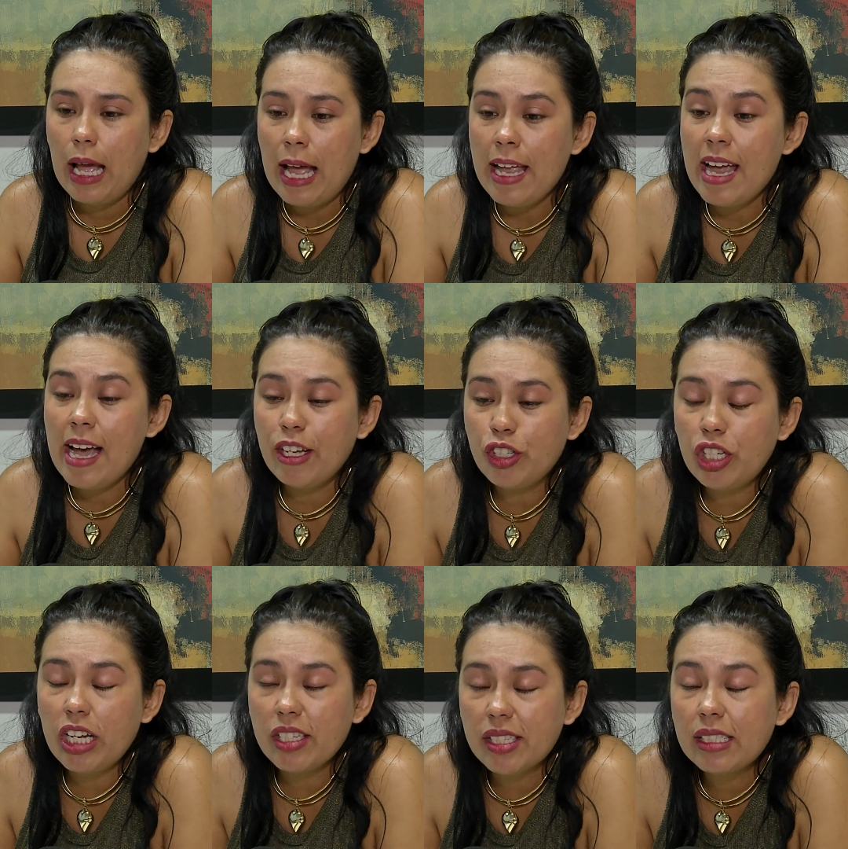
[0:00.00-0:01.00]
É a
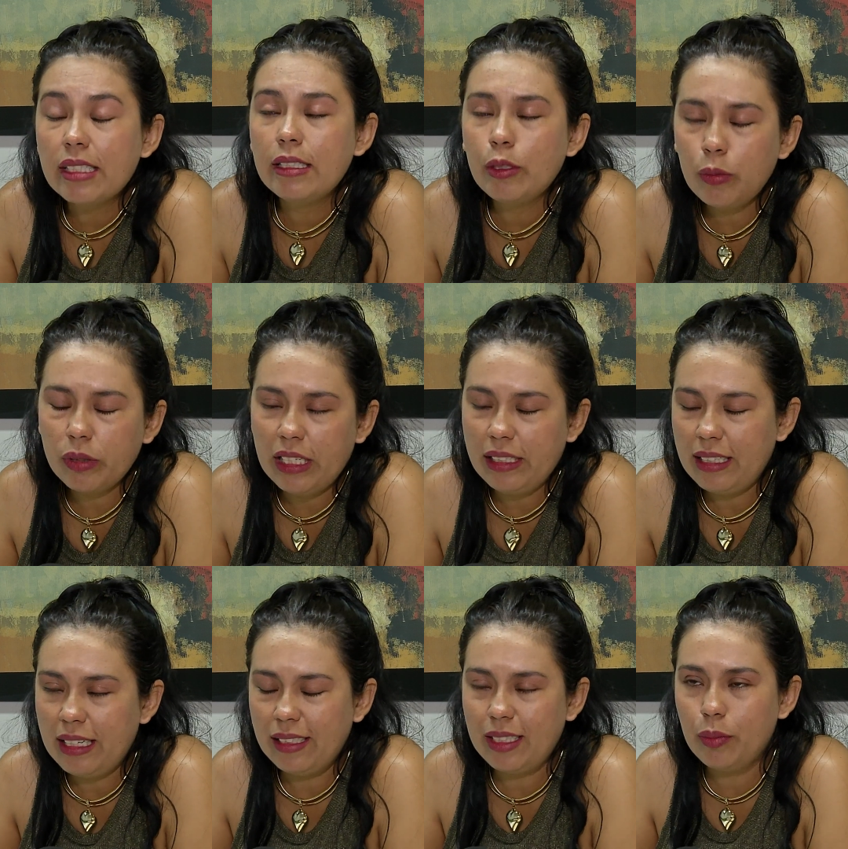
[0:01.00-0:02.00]
gestão que
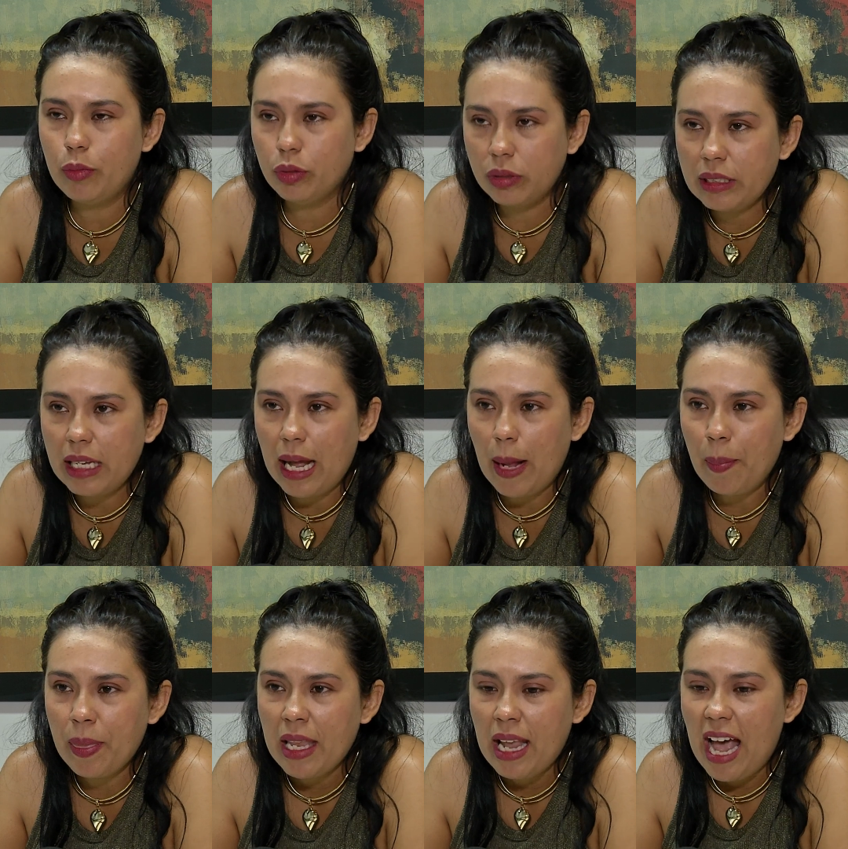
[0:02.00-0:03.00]
tem que
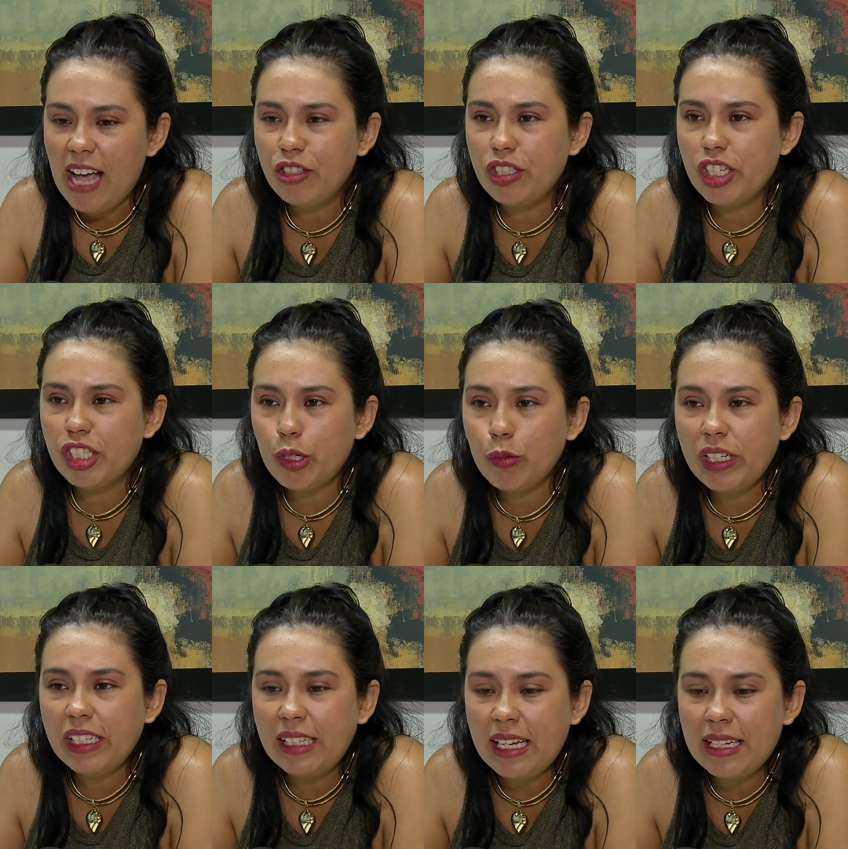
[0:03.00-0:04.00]
mudar. A gestão
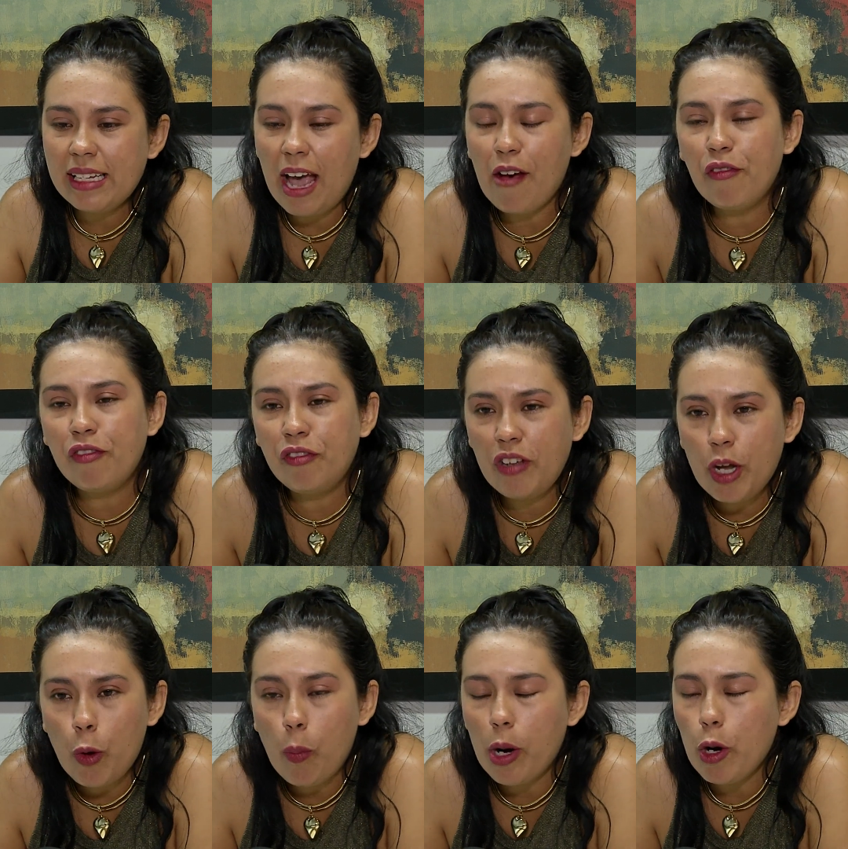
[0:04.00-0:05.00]
que tem que haver
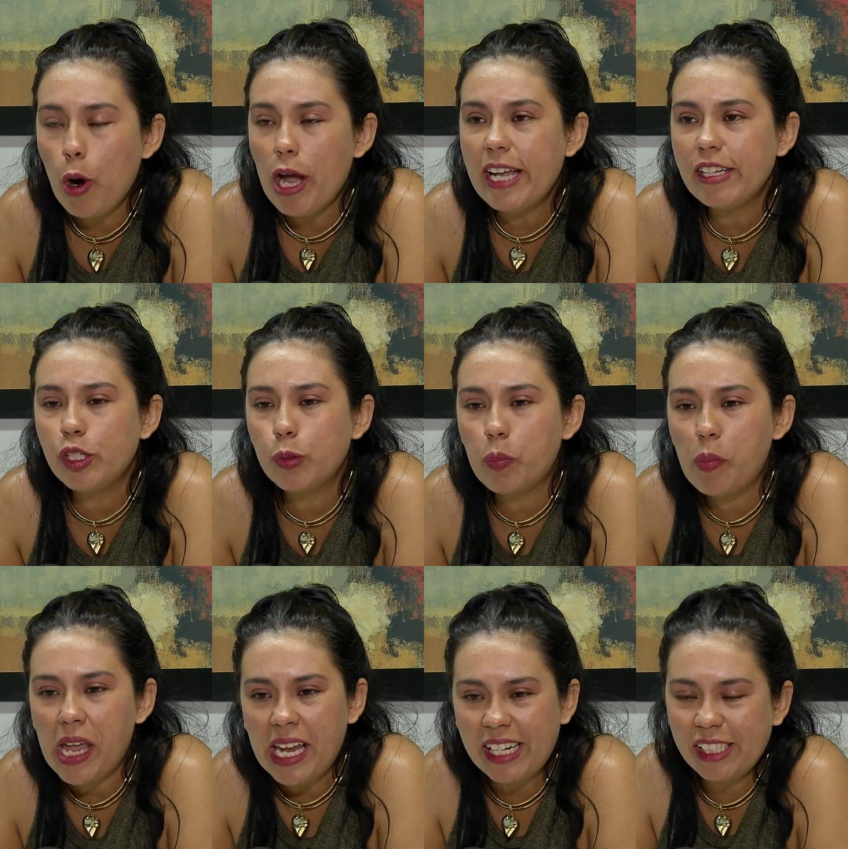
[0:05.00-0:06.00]
o maior
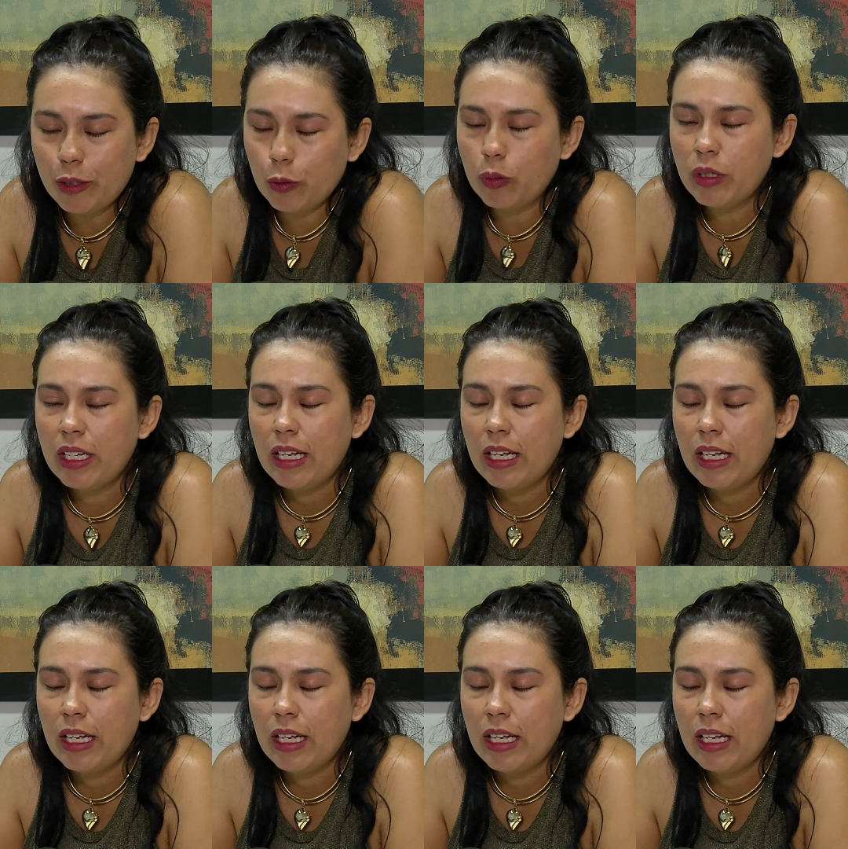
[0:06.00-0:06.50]
respeito.